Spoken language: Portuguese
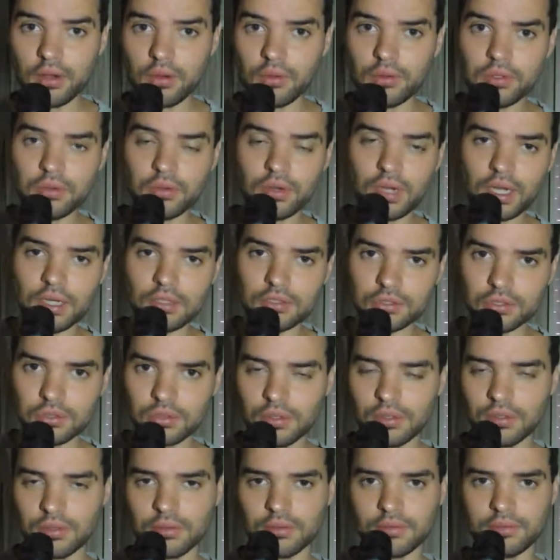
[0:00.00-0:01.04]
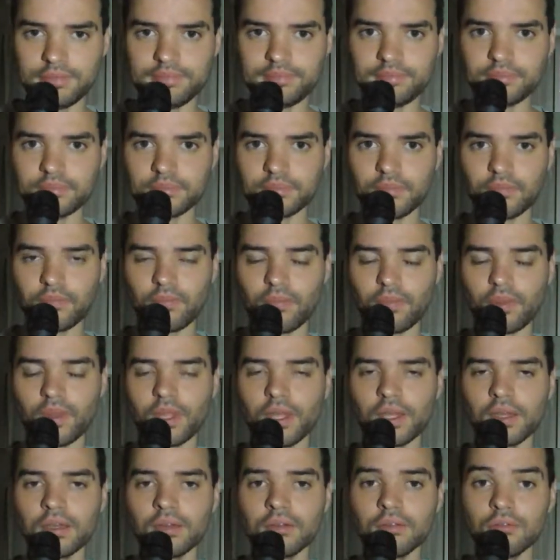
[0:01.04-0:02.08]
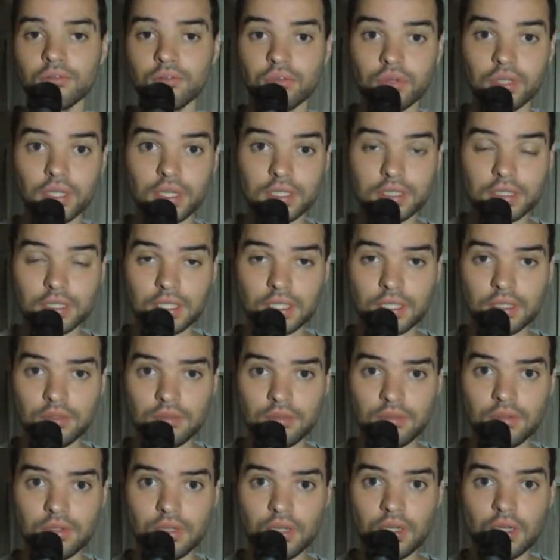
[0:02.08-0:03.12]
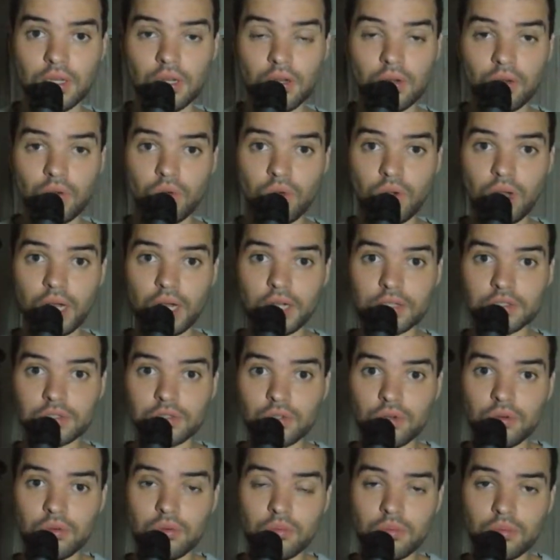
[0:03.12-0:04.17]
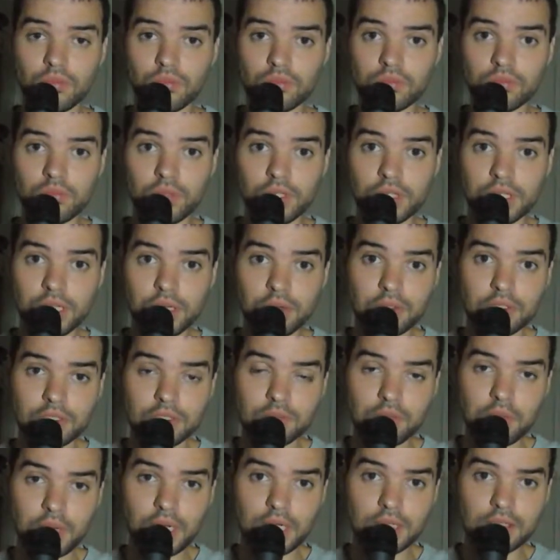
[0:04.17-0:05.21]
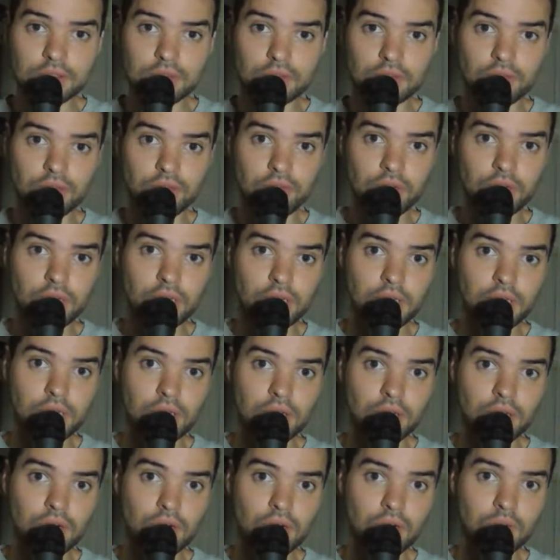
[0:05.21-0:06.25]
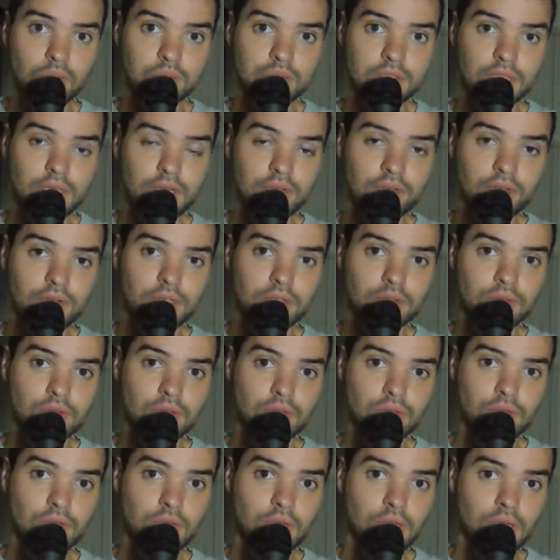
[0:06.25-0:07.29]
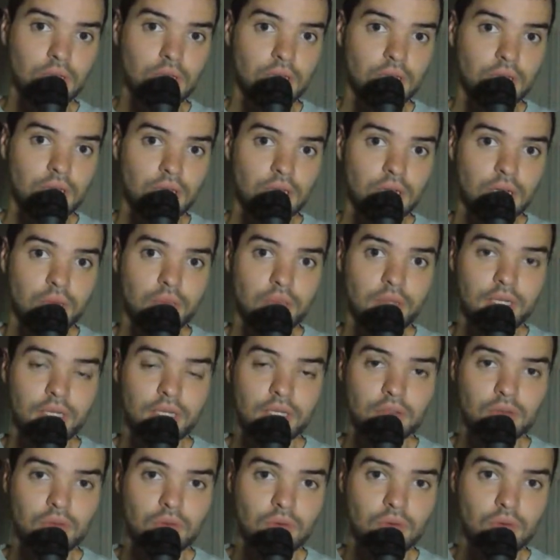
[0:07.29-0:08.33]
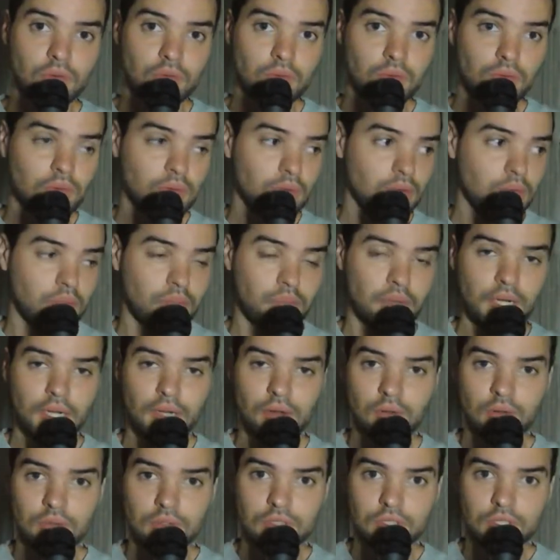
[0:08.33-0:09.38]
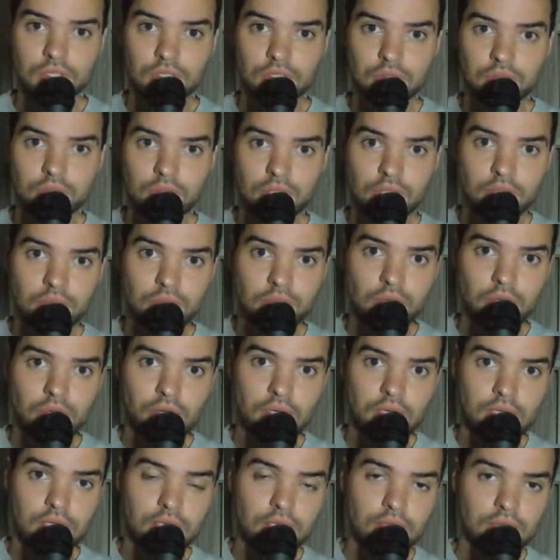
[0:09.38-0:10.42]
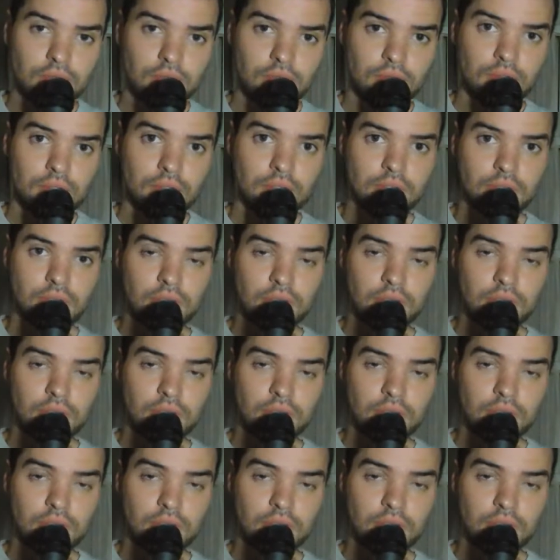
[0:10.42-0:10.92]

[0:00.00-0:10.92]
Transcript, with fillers: eu e o cachorro. Fui andando, o cachorro me deu espaço, foi observando, caminhando para longe de mim, me olhando.